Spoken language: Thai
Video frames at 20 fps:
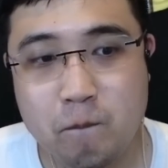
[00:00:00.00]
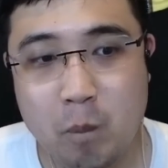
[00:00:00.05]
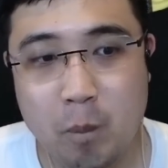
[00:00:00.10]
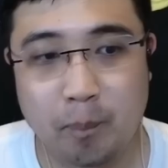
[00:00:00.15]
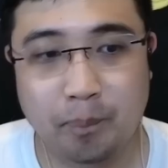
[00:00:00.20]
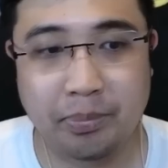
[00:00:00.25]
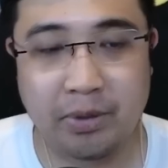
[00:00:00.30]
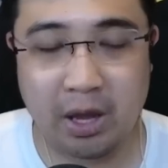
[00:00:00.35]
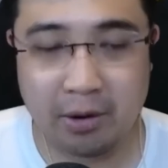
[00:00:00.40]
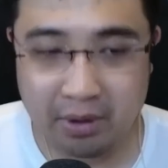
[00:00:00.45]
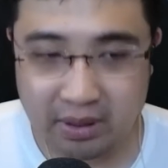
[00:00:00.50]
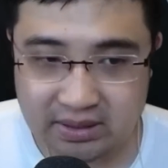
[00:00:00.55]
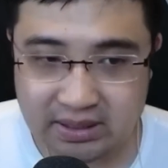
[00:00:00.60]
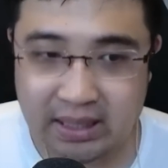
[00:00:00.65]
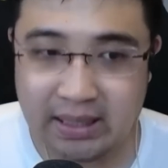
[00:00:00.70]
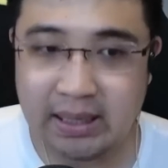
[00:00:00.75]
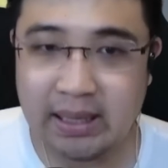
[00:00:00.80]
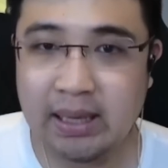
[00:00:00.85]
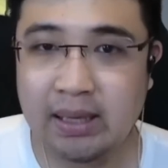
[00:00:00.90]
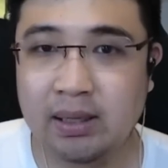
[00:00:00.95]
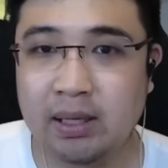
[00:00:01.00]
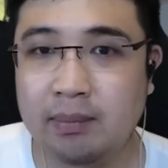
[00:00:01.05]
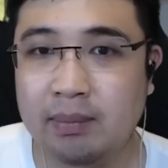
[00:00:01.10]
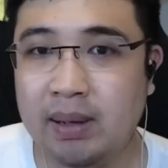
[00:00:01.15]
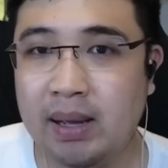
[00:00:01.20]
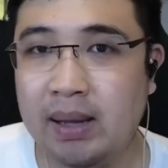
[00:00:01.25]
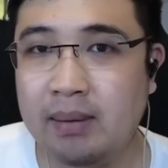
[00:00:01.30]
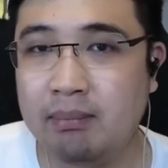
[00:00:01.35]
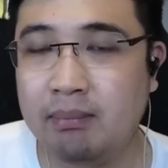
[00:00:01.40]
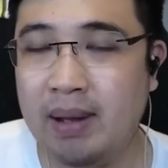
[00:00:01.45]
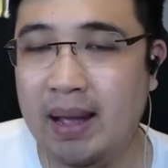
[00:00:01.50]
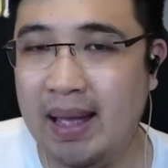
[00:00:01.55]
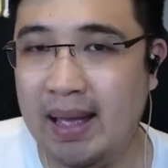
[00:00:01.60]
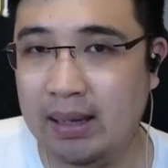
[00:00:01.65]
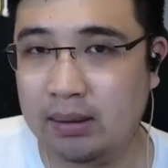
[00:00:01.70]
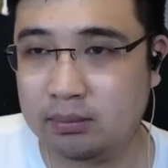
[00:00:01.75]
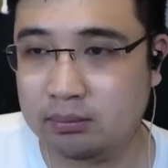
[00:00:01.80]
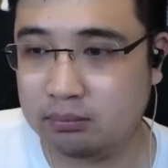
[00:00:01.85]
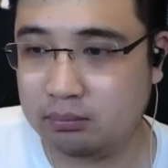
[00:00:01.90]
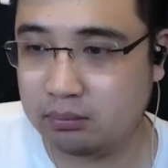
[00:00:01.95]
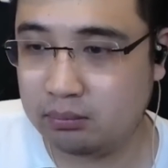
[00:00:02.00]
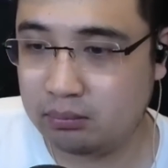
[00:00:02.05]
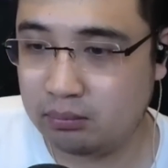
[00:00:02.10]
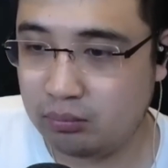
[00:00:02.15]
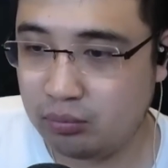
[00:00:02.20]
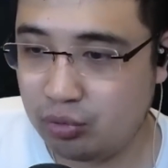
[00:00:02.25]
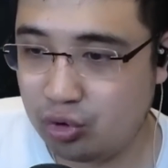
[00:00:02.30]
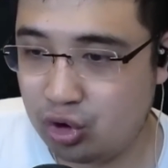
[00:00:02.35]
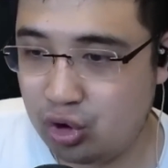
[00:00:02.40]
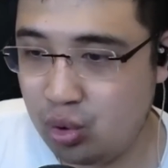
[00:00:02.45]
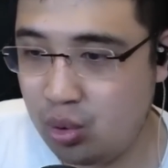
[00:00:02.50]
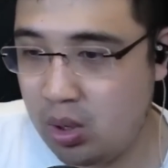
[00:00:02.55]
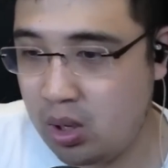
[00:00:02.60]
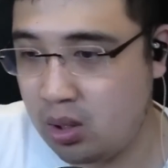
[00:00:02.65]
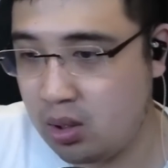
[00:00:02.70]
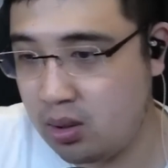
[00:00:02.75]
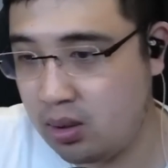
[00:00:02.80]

เอริกเซนเองกับการแบกช่วง